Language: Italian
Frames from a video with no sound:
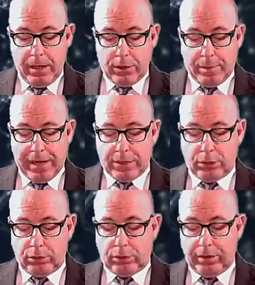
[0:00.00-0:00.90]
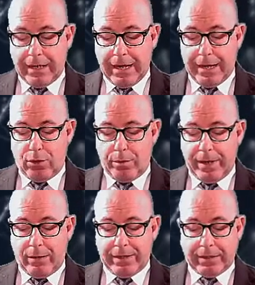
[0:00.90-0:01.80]
Ci piace sottolineare
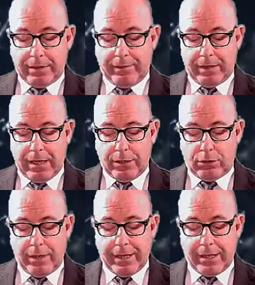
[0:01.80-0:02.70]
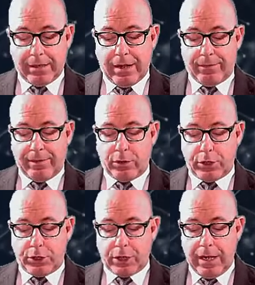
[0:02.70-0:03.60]
come questa attività di solidarietà
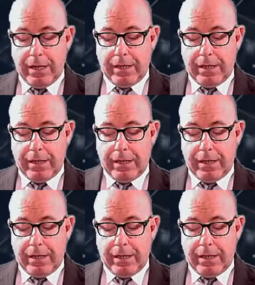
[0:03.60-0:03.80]
favorisce